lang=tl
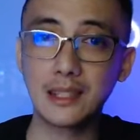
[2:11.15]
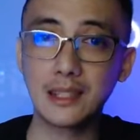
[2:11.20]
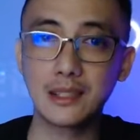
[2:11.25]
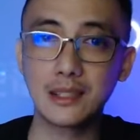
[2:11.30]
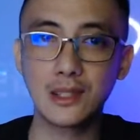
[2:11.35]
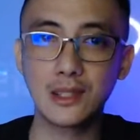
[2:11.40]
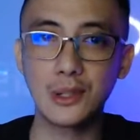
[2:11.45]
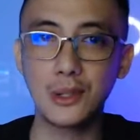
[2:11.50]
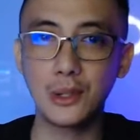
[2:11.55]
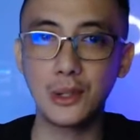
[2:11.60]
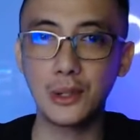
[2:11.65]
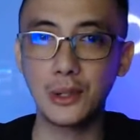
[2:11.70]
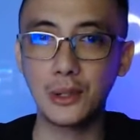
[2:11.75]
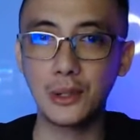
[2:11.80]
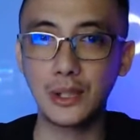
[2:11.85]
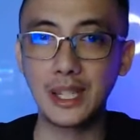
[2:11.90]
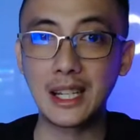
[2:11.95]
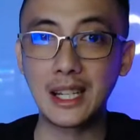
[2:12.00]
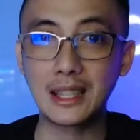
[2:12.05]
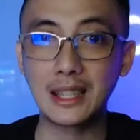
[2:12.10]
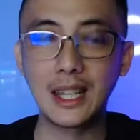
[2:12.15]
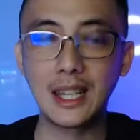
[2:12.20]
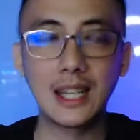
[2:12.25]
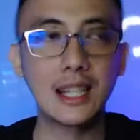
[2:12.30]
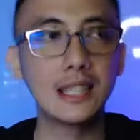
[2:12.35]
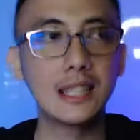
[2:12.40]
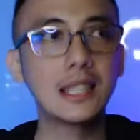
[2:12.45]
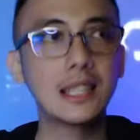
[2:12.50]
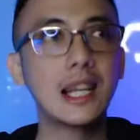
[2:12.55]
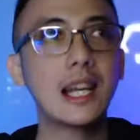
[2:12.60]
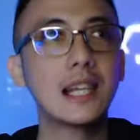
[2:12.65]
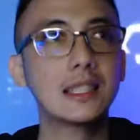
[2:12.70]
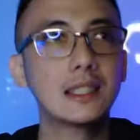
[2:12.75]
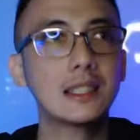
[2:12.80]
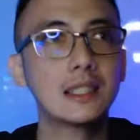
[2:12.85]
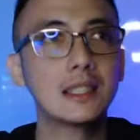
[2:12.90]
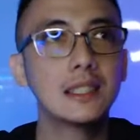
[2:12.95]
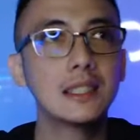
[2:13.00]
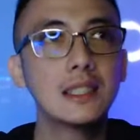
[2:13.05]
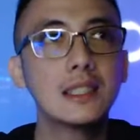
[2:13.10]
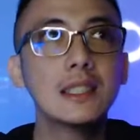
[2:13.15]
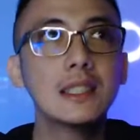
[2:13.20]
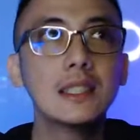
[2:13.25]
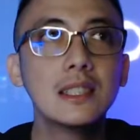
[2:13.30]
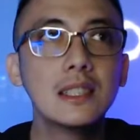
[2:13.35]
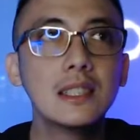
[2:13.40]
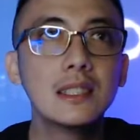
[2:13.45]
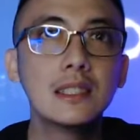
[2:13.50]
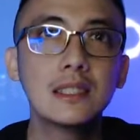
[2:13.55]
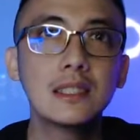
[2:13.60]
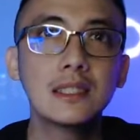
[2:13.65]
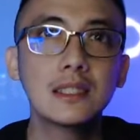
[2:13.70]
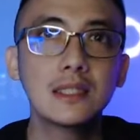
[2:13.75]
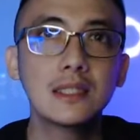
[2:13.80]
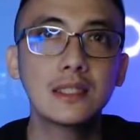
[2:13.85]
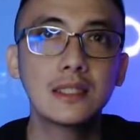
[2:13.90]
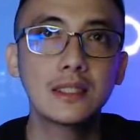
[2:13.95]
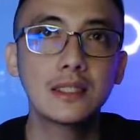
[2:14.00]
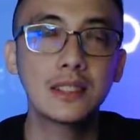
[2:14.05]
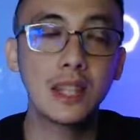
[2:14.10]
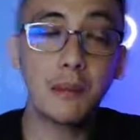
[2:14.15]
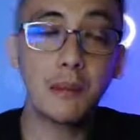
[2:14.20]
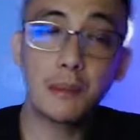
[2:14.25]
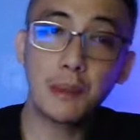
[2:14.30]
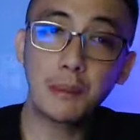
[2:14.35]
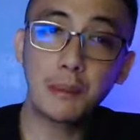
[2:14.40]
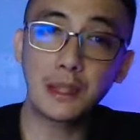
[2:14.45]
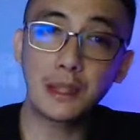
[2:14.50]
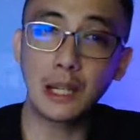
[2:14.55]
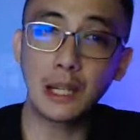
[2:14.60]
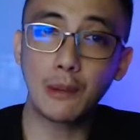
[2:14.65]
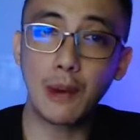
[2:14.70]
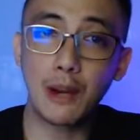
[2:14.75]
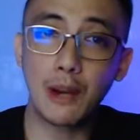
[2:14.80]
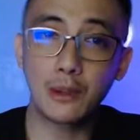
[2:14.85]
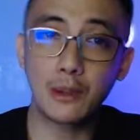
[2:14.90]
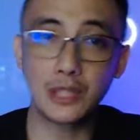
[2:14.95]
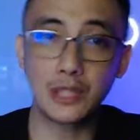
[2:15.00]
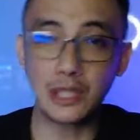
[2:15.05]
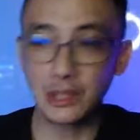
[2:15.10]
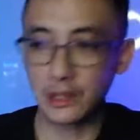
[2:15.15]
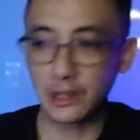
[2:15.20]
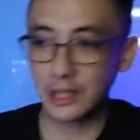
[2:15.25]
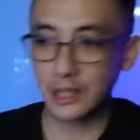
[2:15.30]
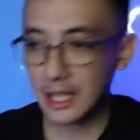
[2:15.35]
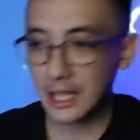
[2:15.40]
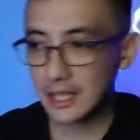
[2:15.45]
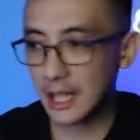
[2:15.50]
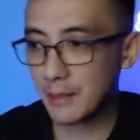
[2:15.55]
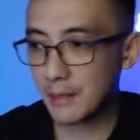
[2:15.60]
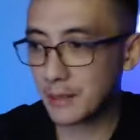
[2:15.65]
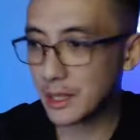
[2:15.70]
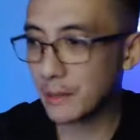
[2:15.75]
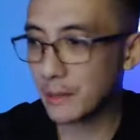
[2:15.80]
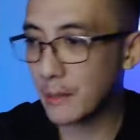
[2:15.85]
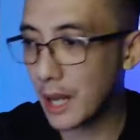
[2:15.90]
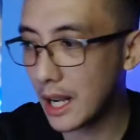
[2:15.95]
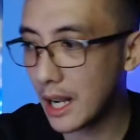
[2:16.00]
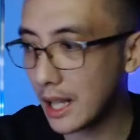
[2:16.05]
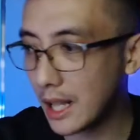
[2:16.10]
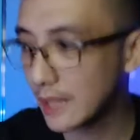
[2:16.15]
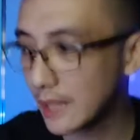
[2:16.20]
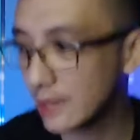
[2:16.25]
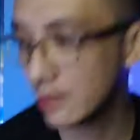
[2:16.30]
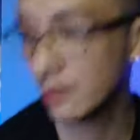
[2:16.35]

Your supply, eh, your your money or supplies, syempre may binabayaran ka, may mga bills.